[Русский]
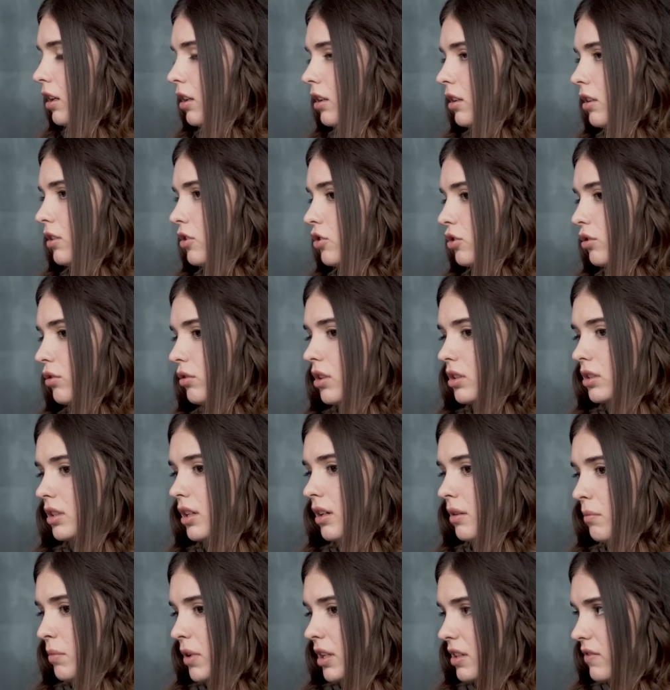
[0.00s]
э, что
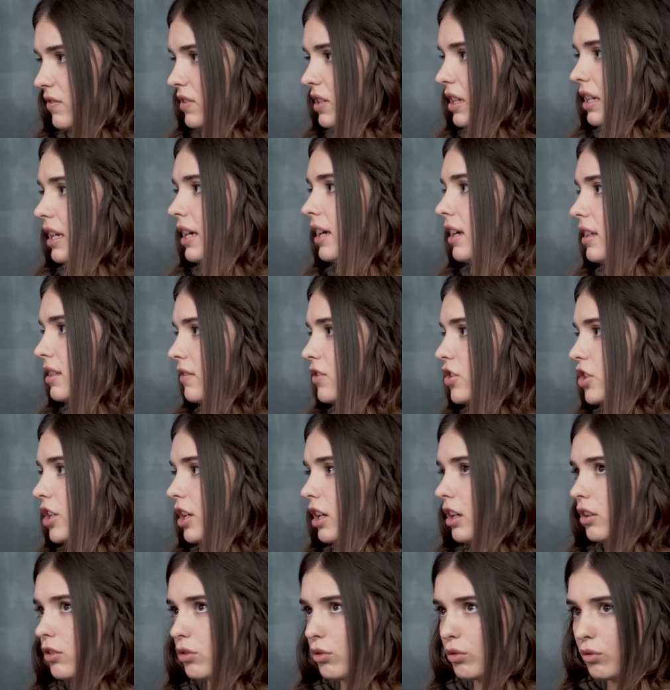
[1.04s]
когда бес вселяется, влюбляется в
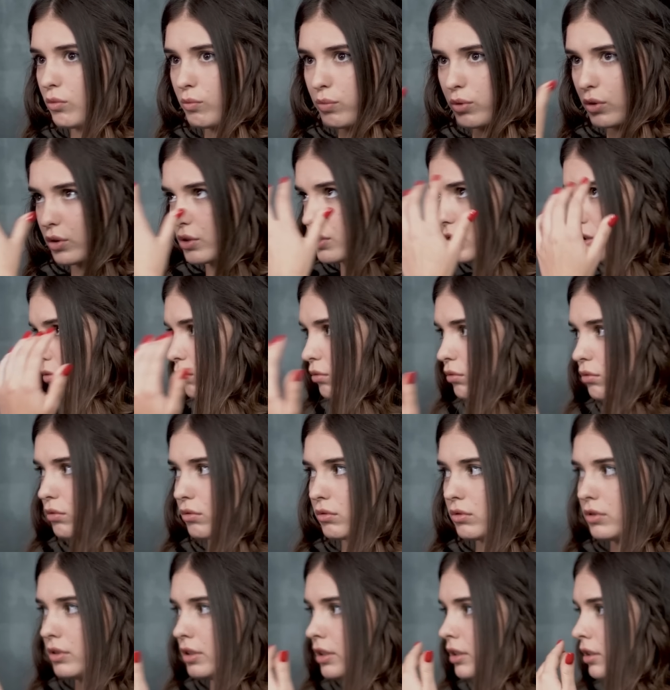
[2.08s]
человека, то он просто,
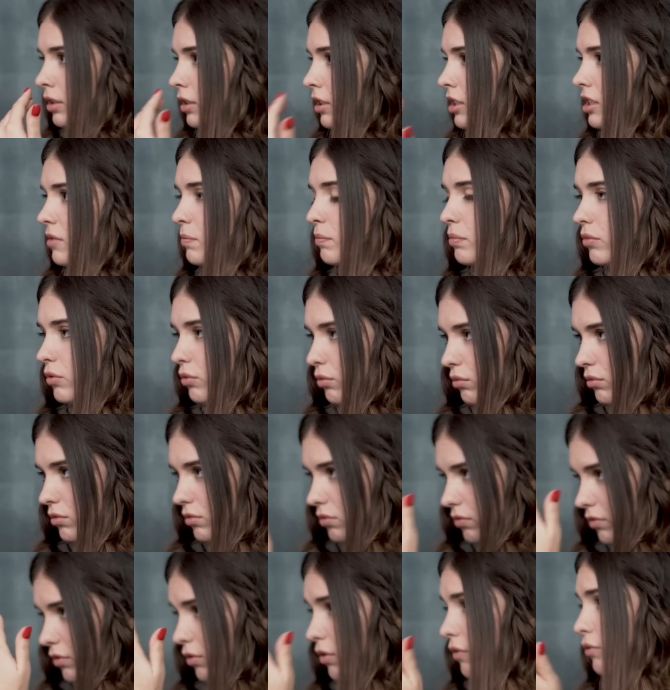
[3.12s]
ну, не, ну,
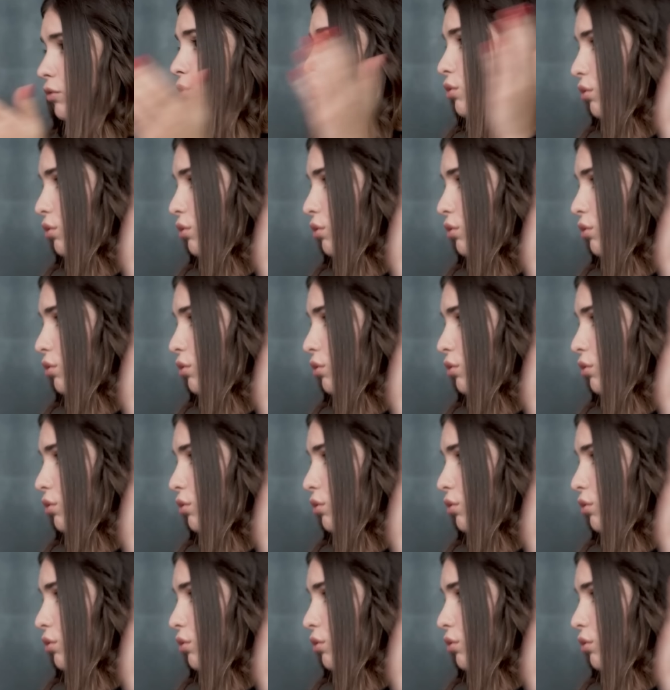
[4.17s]
его в